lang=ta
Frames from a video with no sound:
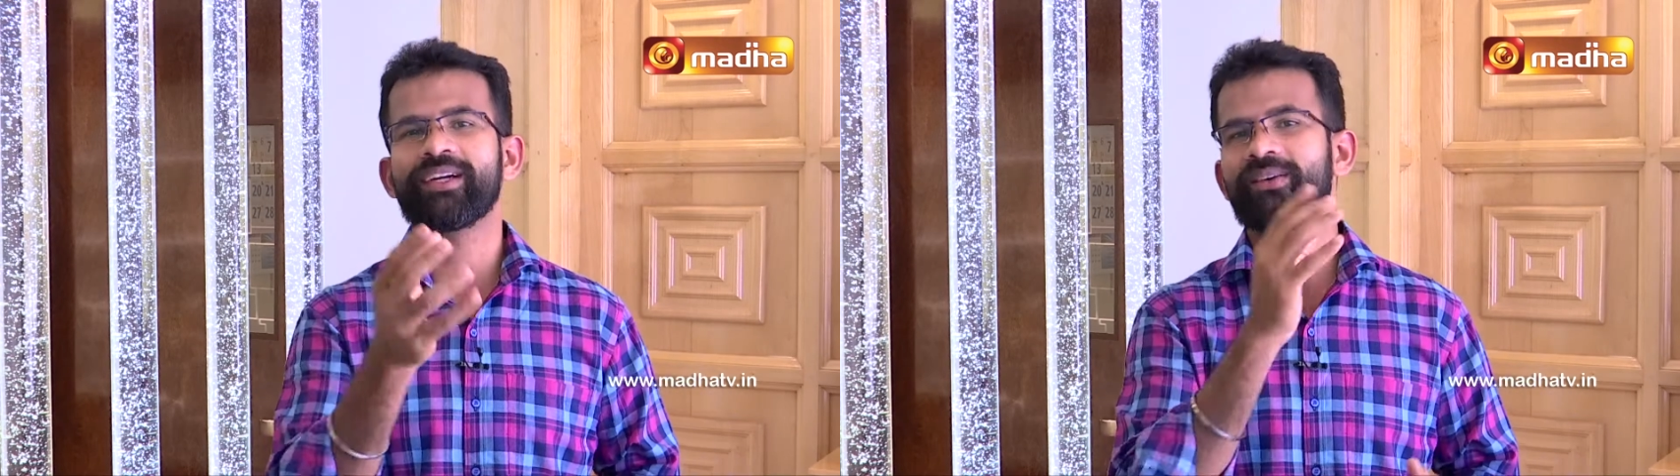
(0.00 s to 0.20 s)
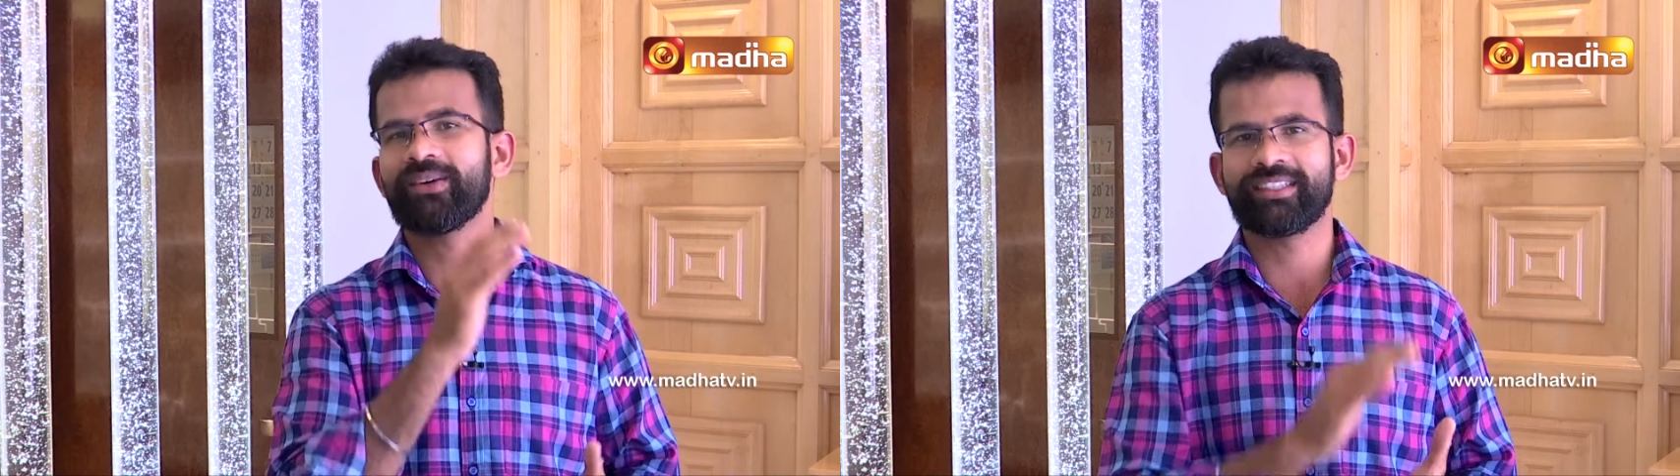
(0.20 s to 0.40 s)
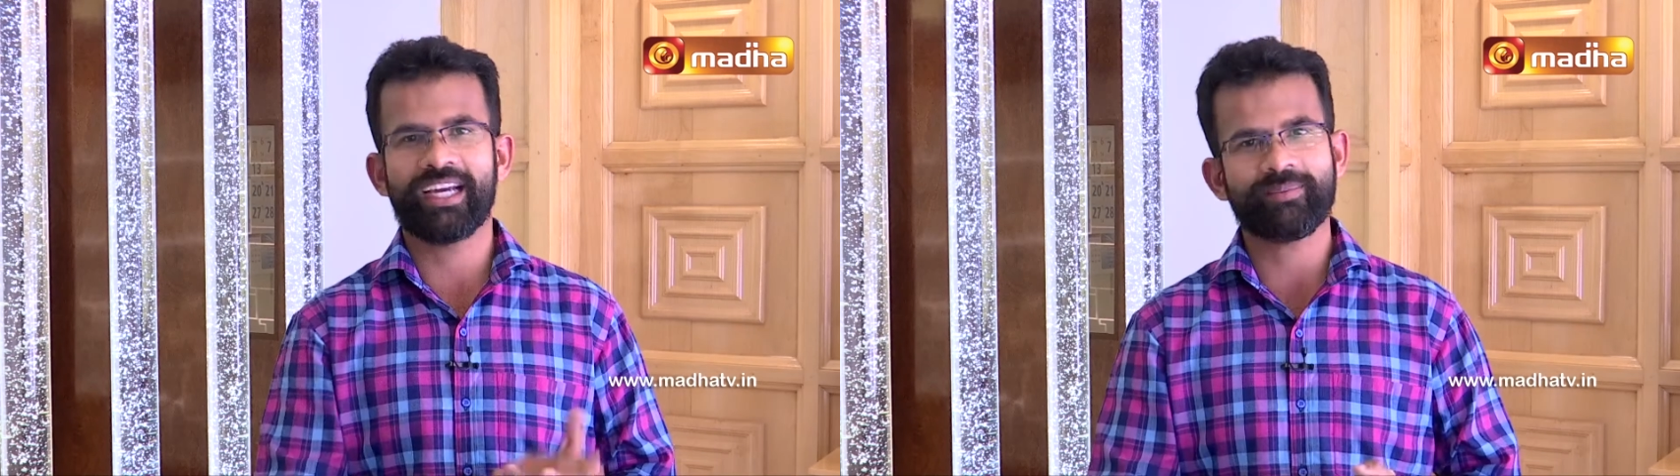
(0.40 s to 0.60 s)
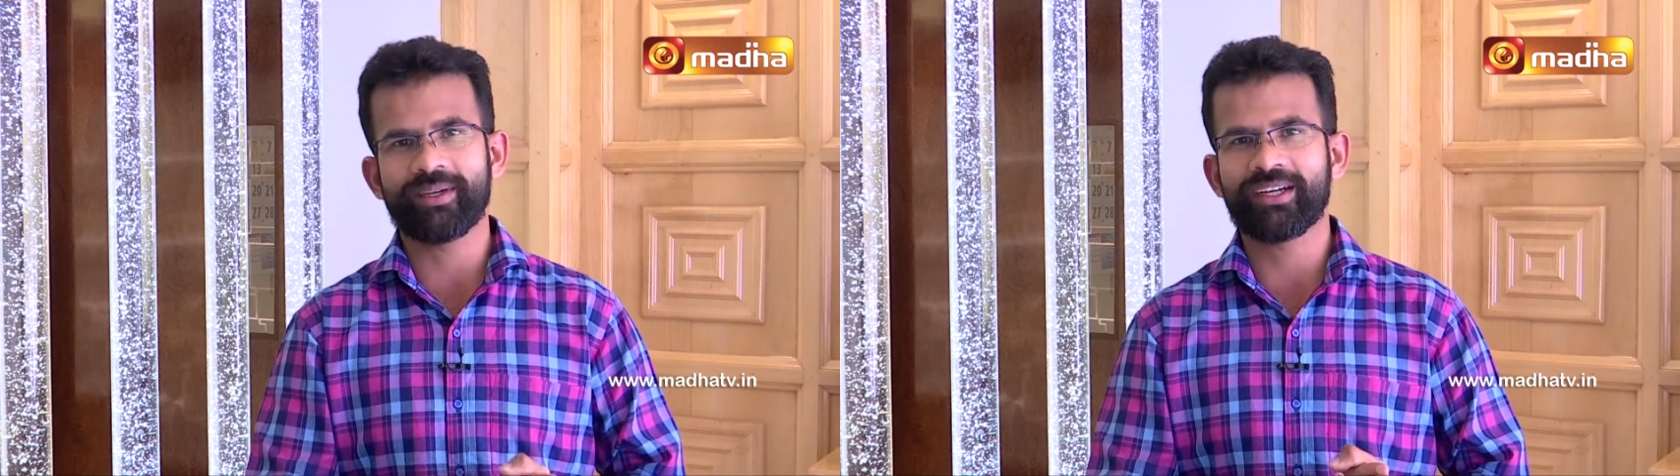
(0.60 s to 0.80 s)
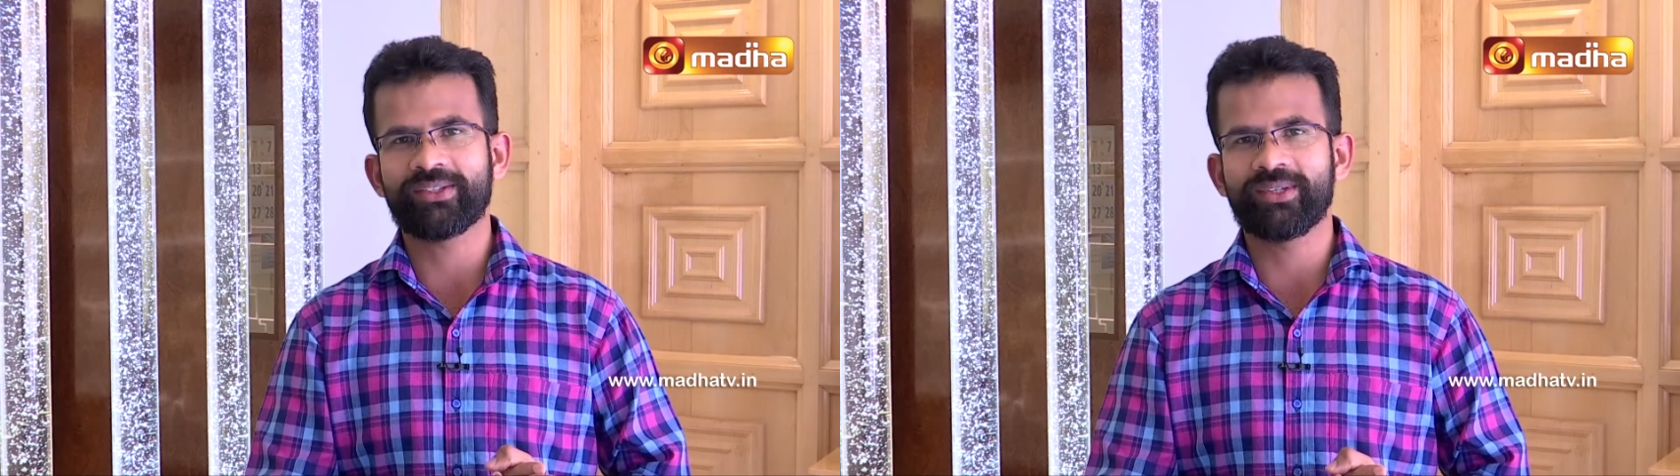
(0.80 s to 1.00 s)
பண்ணுங்கள் அவங்களோட ஷேர்
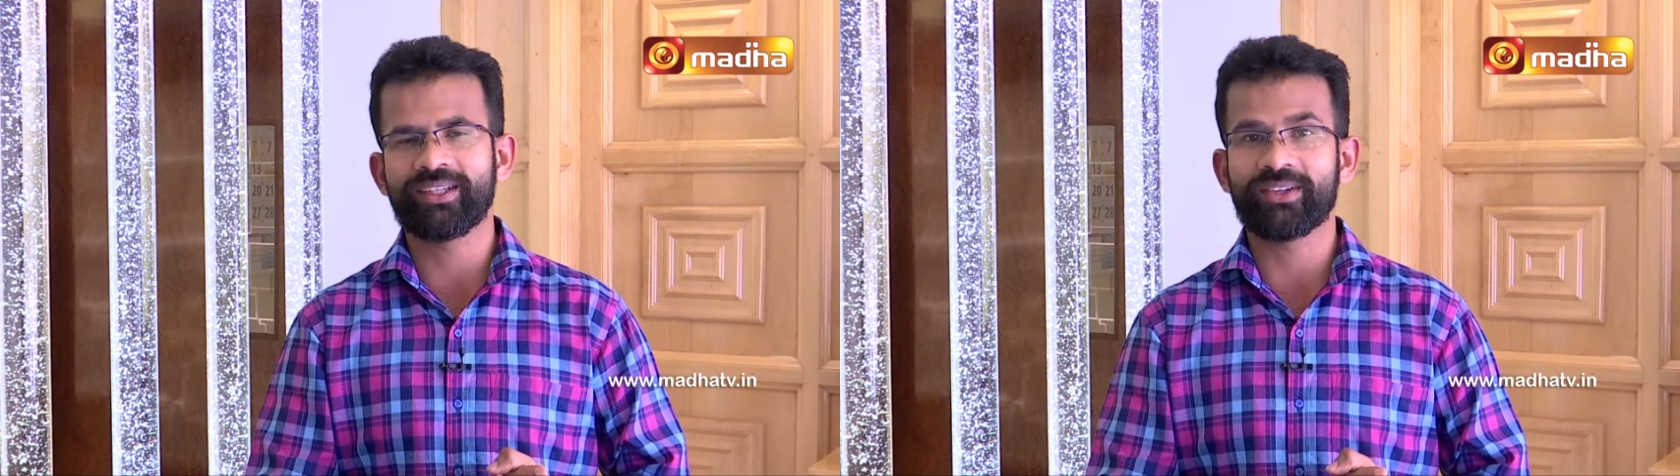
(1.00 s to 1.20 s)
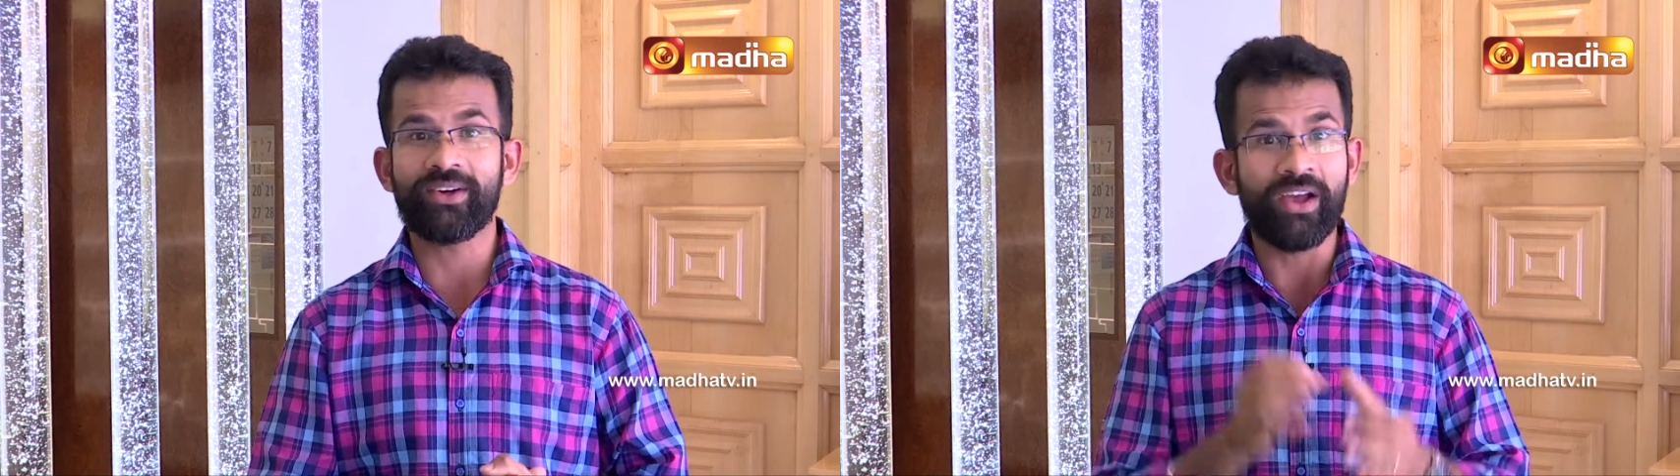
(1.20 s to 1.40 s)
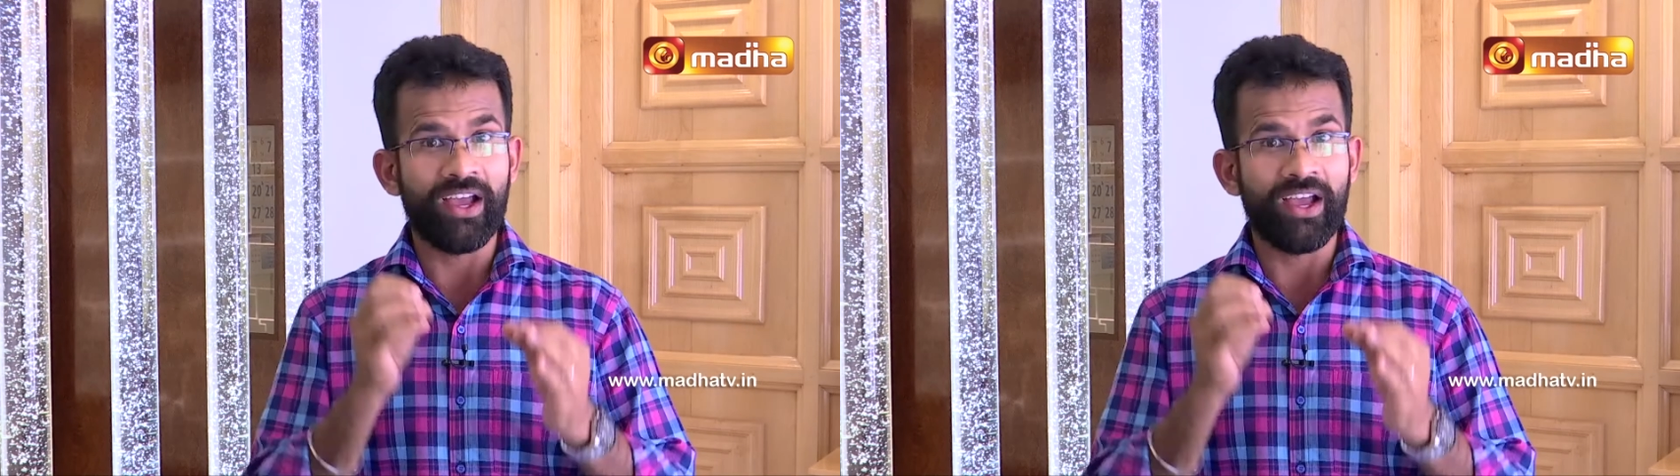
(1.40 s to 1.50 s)
பண்ணுங்கன்னு சொல்லியிருந்தோம்